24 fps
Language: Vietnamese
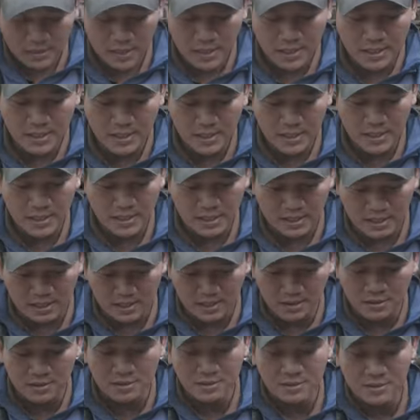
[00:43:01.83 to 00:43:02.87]
Đấy,
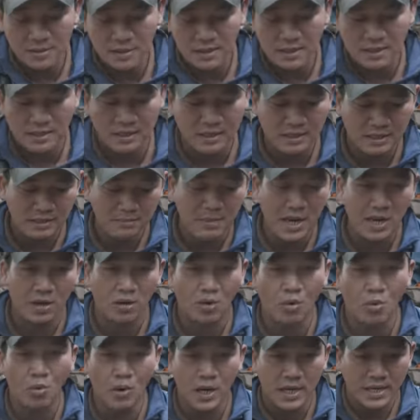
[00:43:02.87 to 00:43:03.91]
thương bà
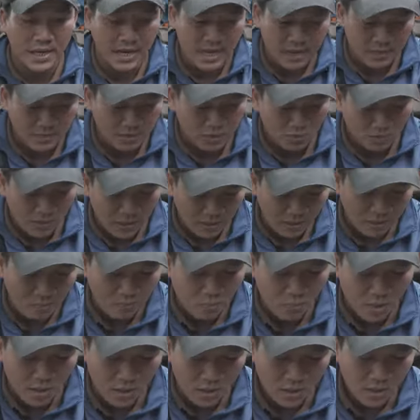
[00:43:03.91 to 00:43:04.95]
cụ cả nhà. Xuân Bắc
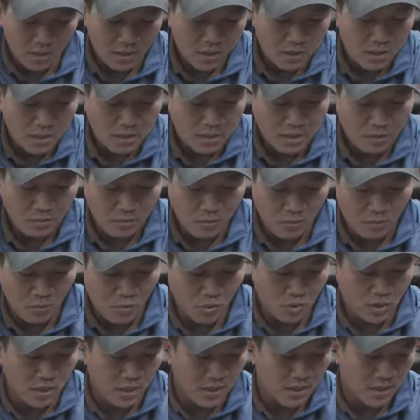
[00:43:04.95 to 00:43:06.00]
không có
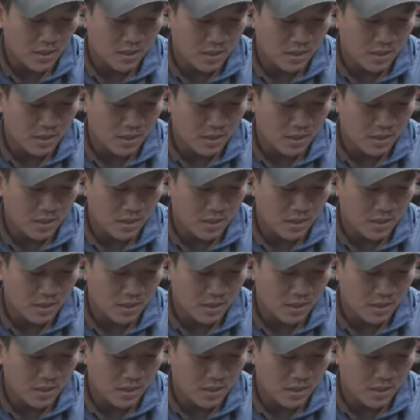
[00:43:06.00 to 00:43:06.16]
muốn